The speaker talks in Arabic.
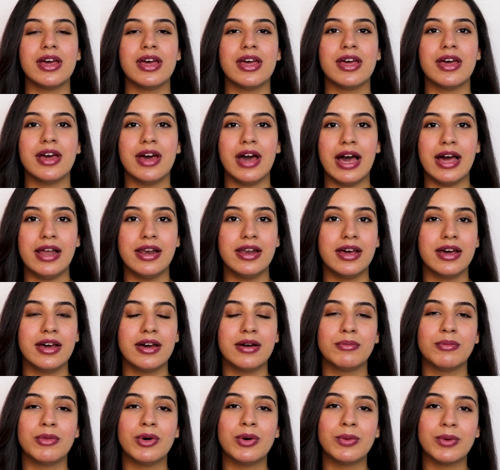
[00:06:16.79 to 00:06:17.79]
آه،
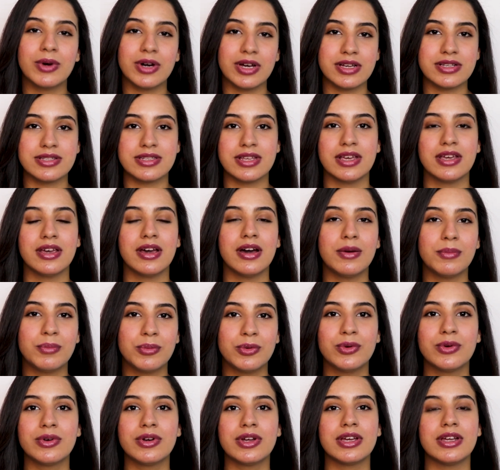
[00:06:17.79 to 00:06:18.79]
على موقع زي
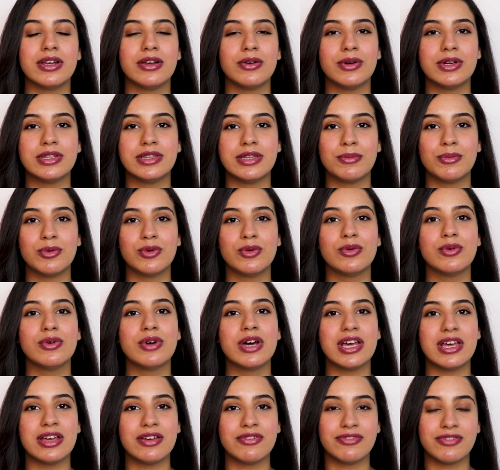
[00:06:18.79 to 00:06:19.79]
ابورك اللي هو
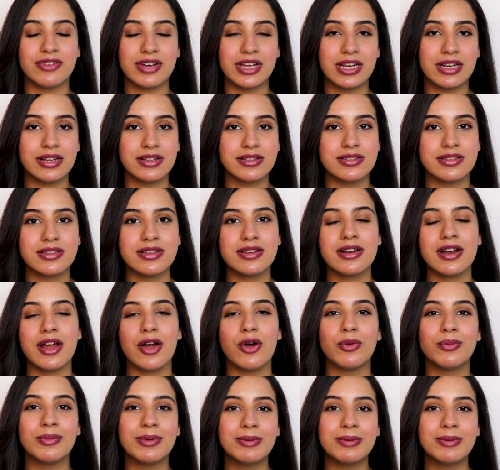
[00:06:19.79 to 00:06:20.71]
تبقوا فريلانسر او